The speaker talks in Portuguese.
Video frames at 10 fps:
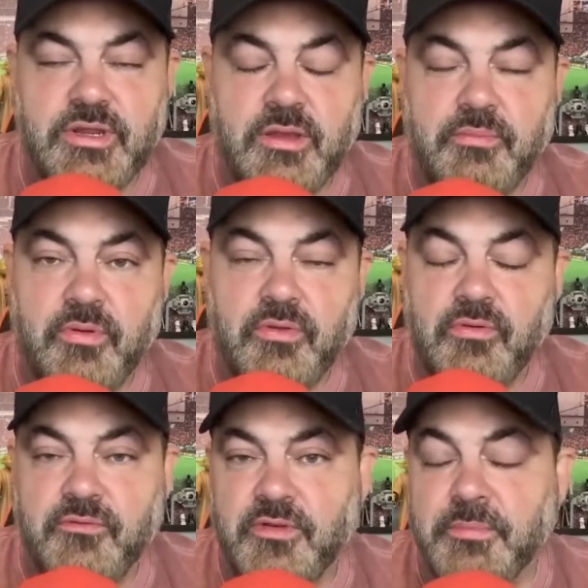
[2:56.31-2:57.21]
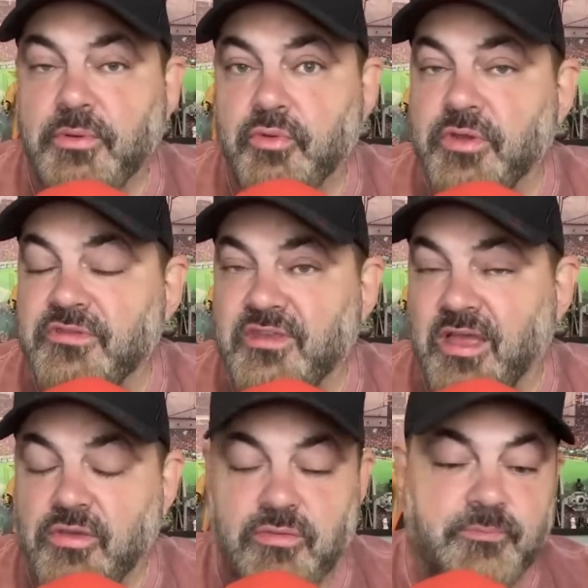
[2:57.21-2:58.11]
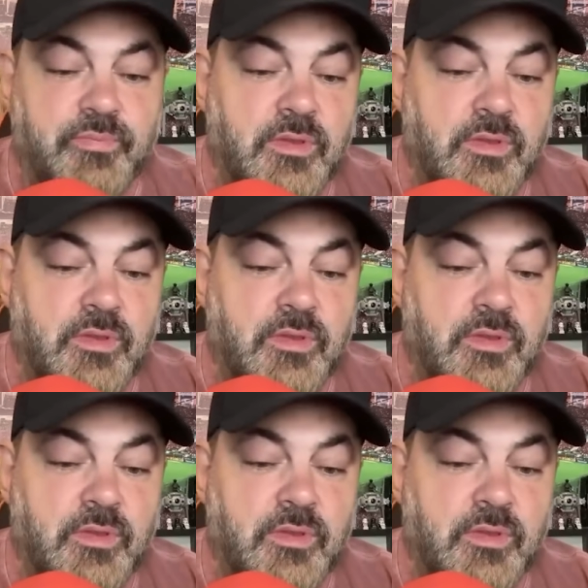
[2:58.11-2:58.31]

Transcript: né? Porque o Felipe Luiz saiu,